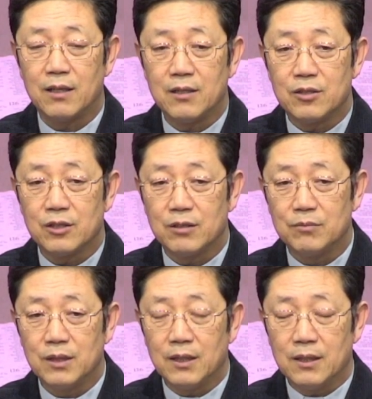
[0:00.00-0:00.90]
지금
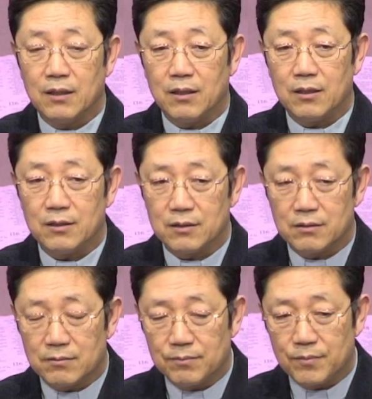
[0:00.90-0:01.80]
어,
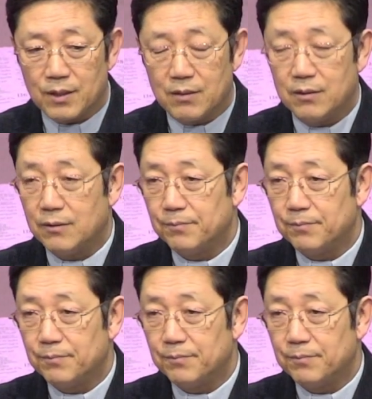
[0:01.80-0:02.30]
그